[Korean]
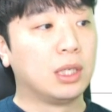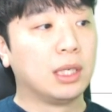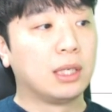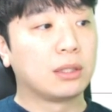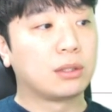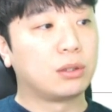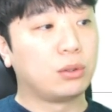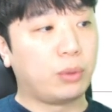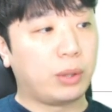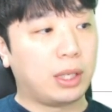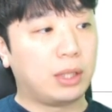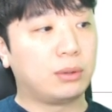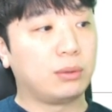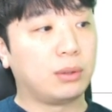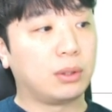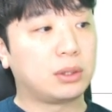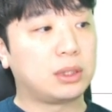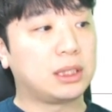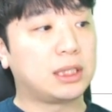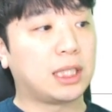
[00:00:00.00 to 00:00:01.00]
그 외에도
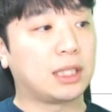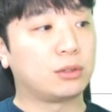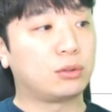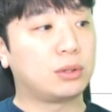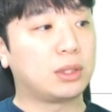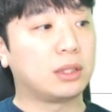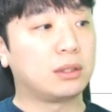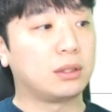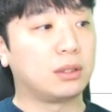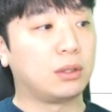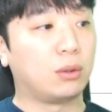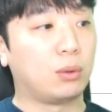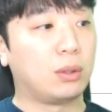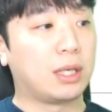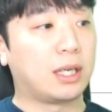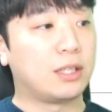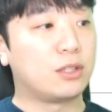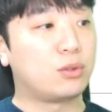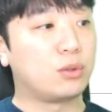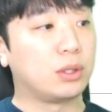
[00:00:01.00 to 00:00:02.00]
역시 장투사들
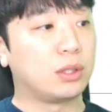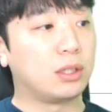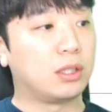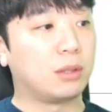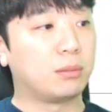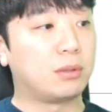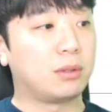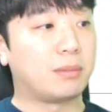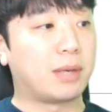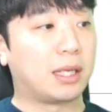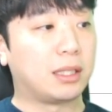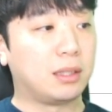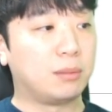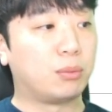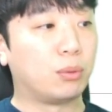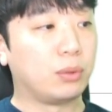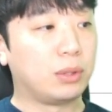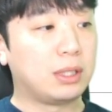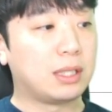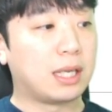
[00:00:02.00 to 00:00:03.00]
올라갈 수 있는 기업들 많이
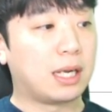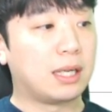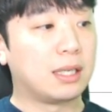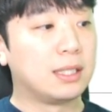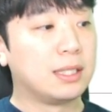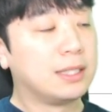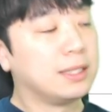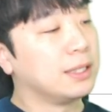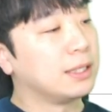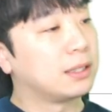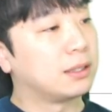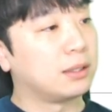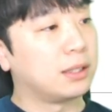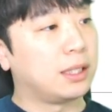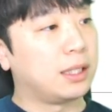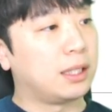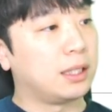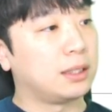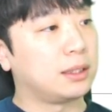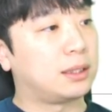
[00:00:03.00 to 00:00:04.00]
보인다.
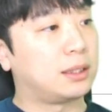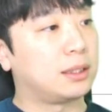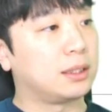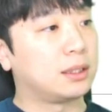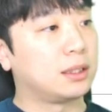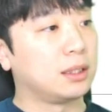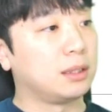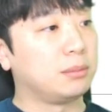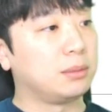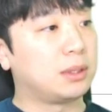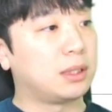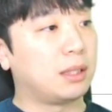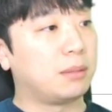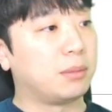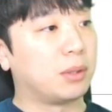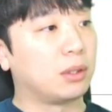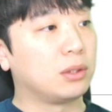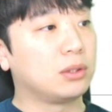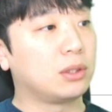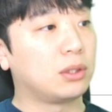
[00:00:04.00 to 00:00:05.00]
근데 지금 이제
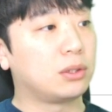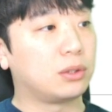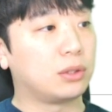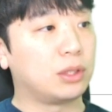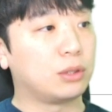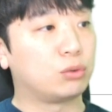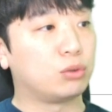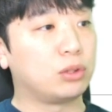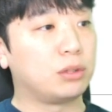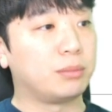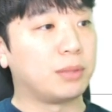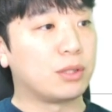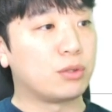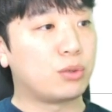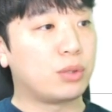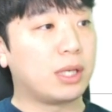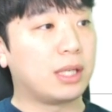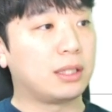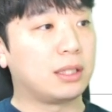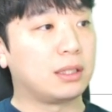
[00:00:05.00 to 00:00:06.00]
명절 전에 굳이
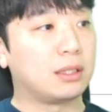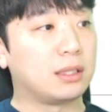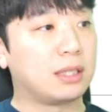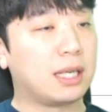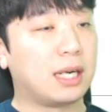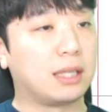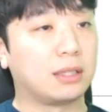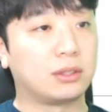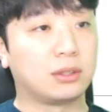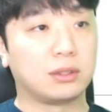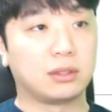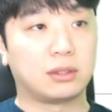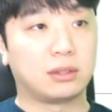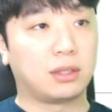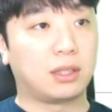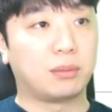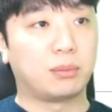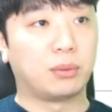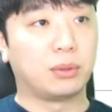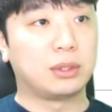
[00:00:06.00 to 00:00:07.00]
매수해야 되는가? 저는
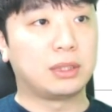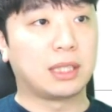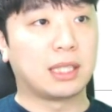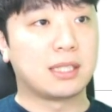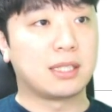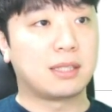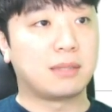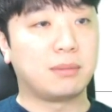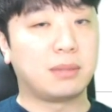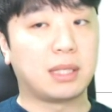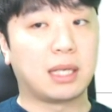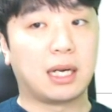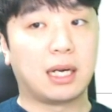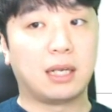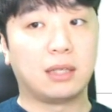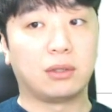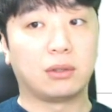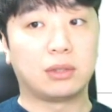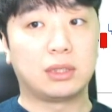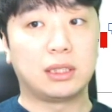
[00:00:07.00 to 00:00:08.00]
그렇게 보이지 않습니다.
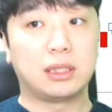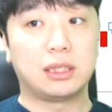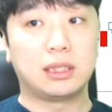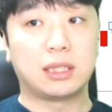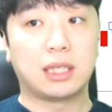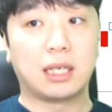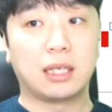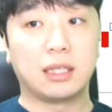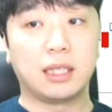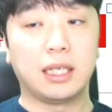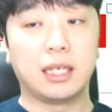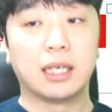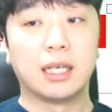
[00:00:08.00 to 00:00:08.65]
역시 시장이